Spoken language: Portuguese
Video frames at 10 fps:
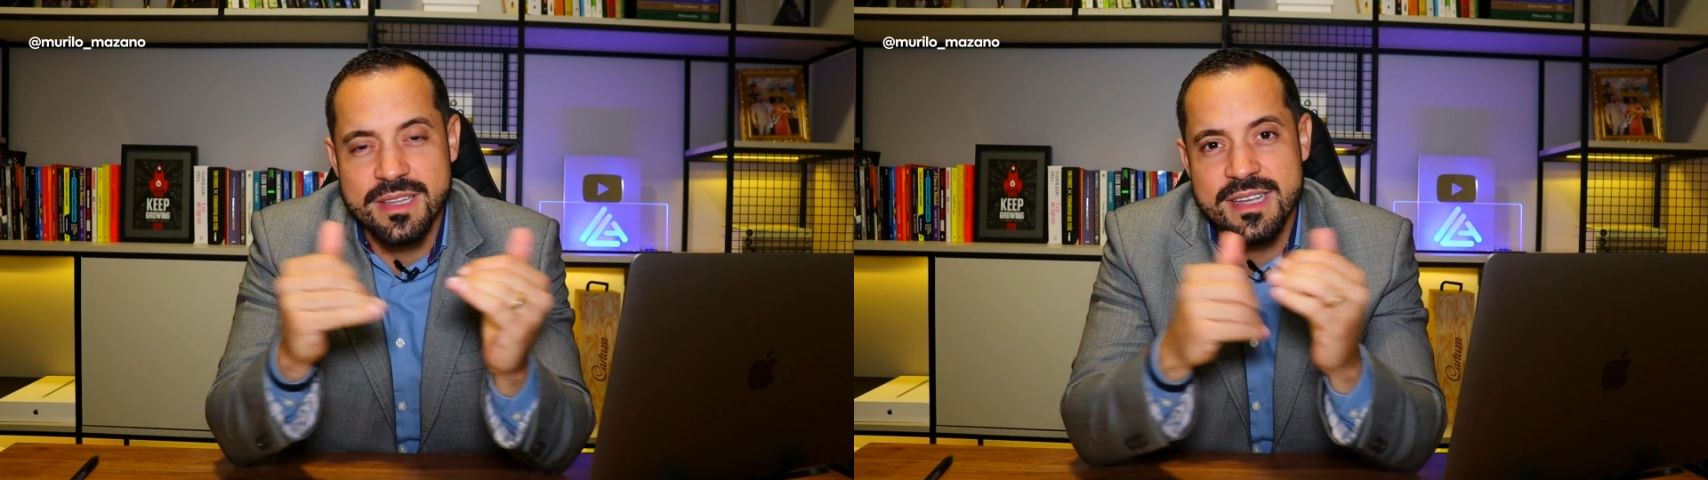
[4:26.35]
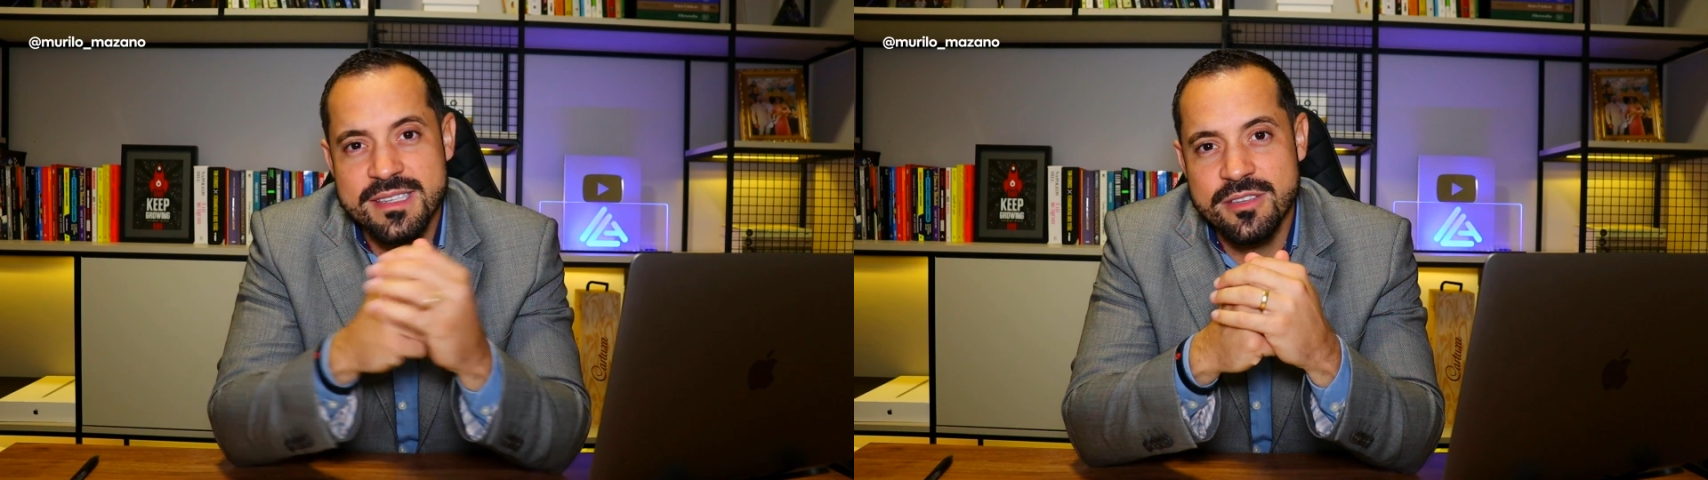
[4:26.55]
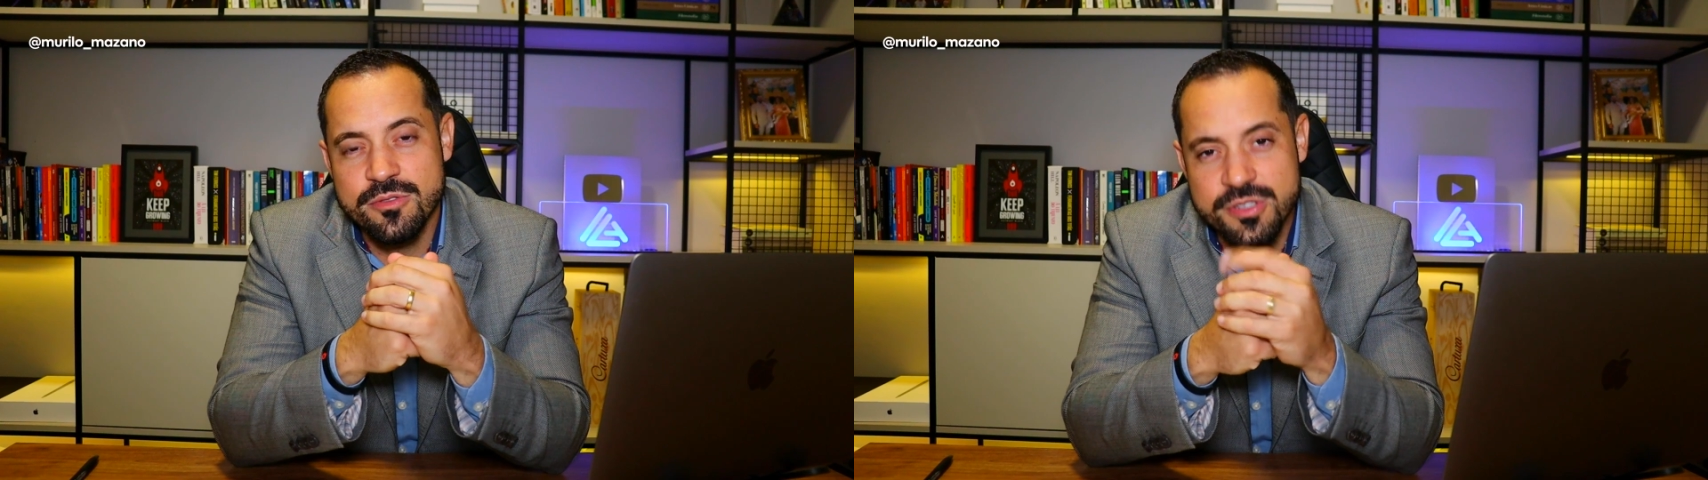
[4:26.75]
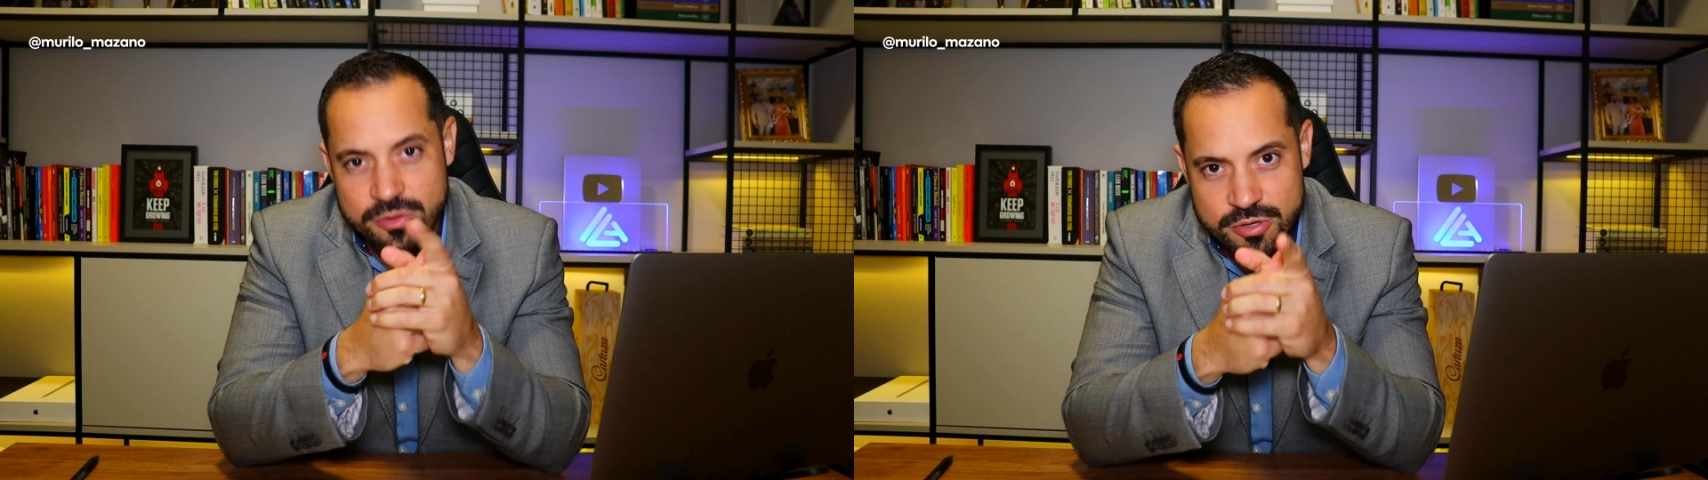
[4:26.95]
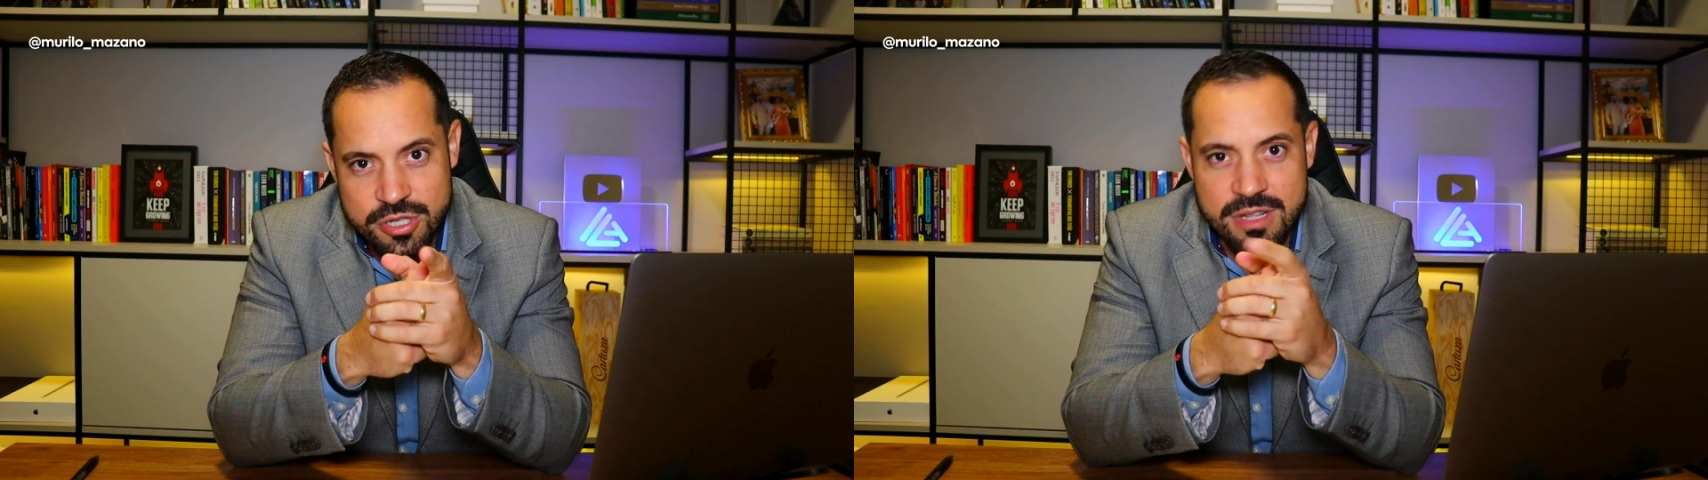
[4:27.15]
desse no
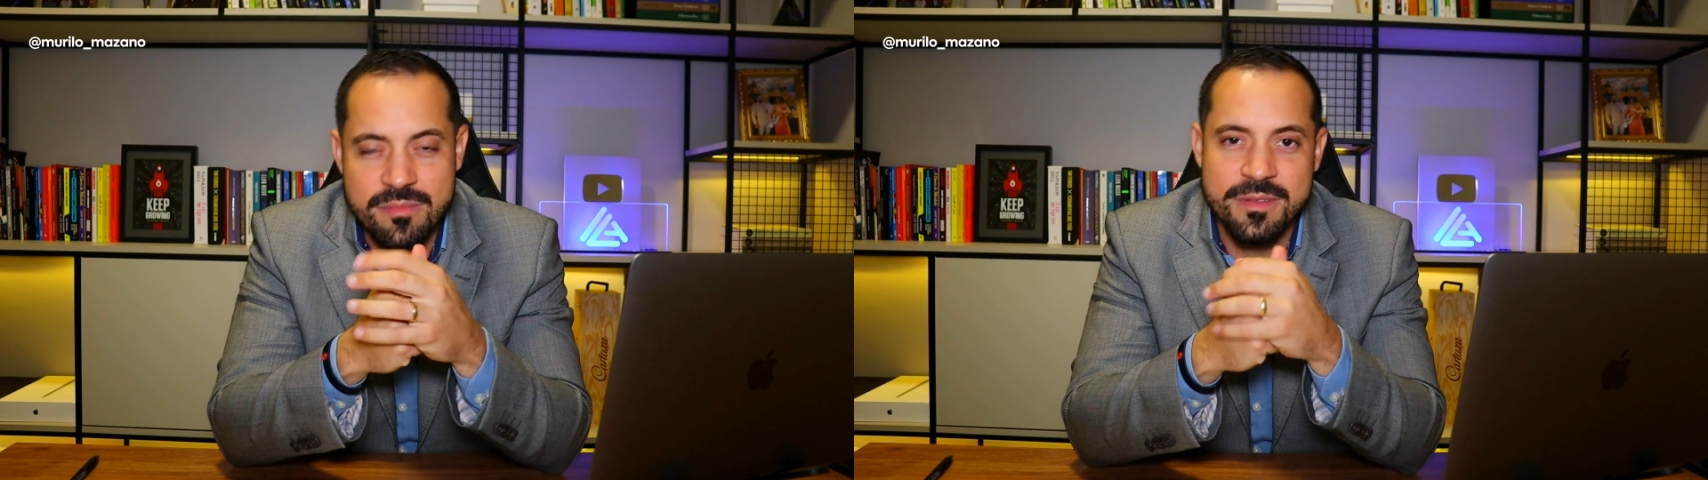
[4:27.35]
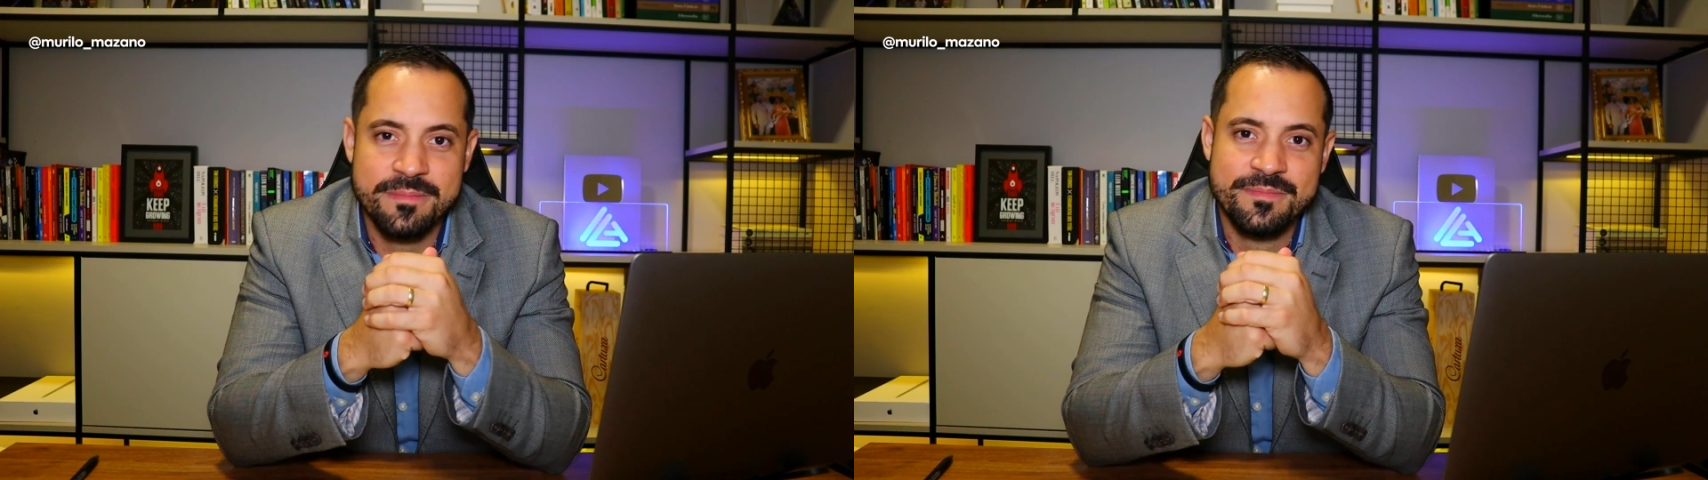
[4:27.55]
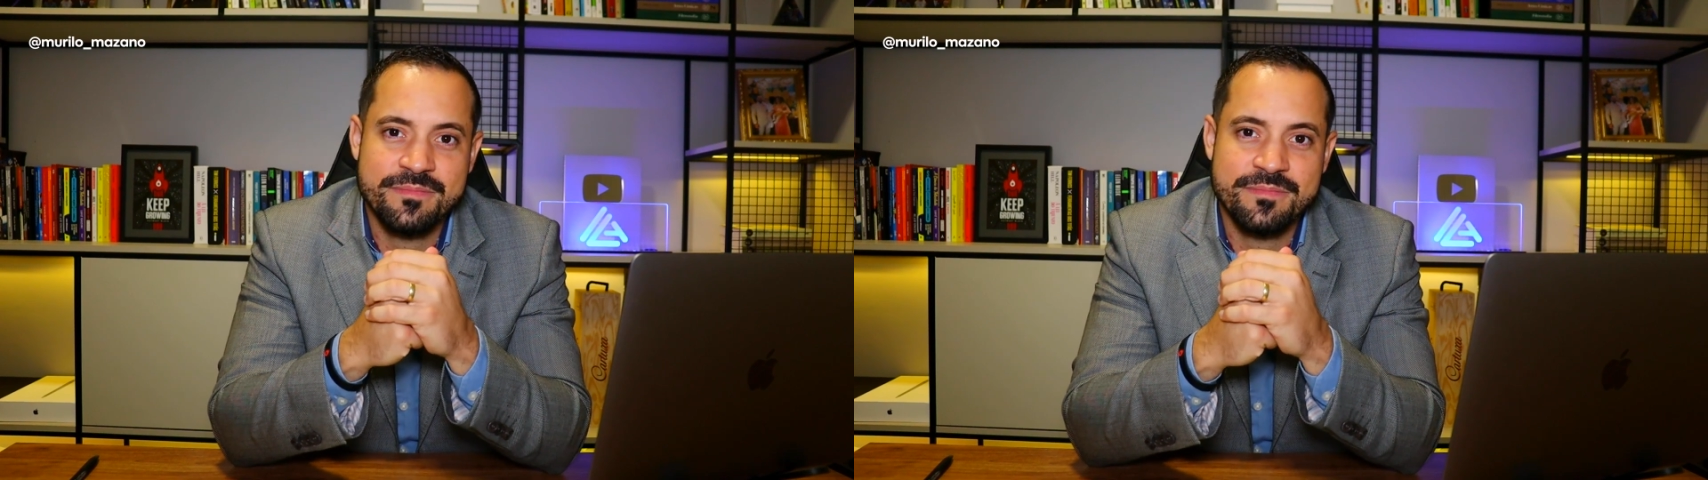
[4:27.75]
seu time.